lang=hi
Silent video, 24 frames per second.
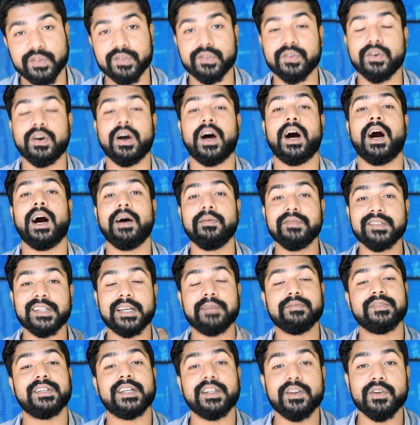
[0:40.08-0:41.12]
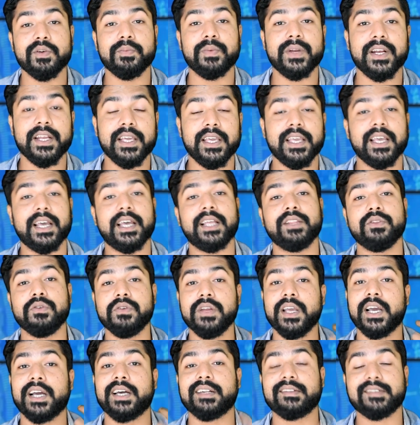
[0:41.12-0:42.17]
दोस्तों अब सैमसंग ने ओपन किया है
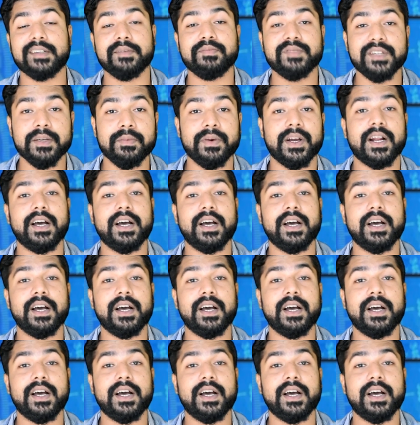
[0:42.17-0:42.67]
दुनिया का सबसे